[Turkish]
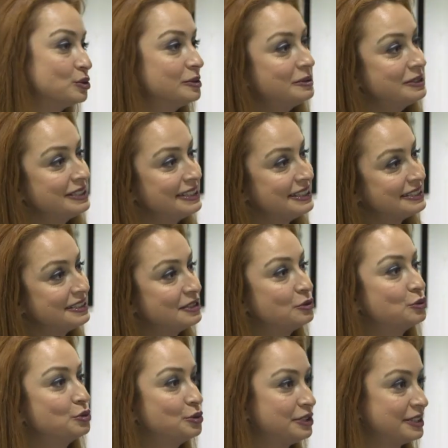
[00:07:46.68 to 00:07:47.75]
zaman ileride
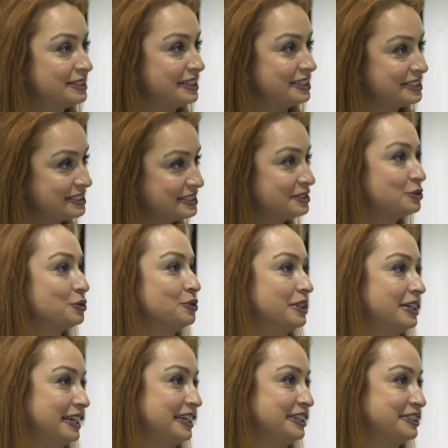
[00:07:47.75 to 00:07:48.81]
dökülecek saçların da
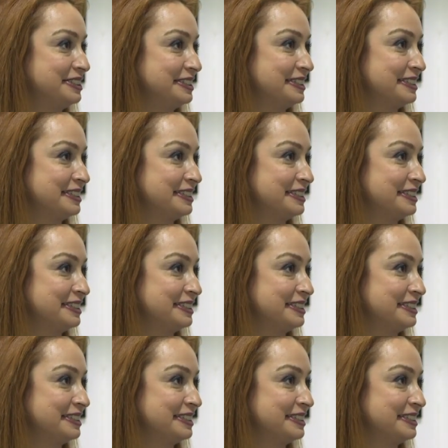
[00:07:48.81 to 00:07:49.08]
önüne geçtik.